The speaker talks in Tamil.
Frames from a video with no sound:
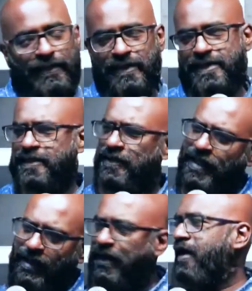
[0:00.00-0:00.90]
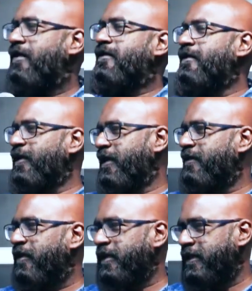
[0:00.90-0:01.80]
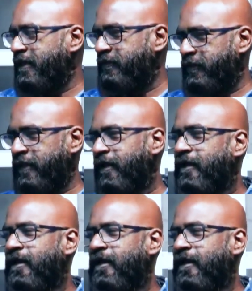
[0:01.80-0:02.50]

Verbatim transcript: எந்த சர்ச்சில் எங்களா இடத்துலையுமே நீங்கள் பார்த்தீங்க அப்படின்னா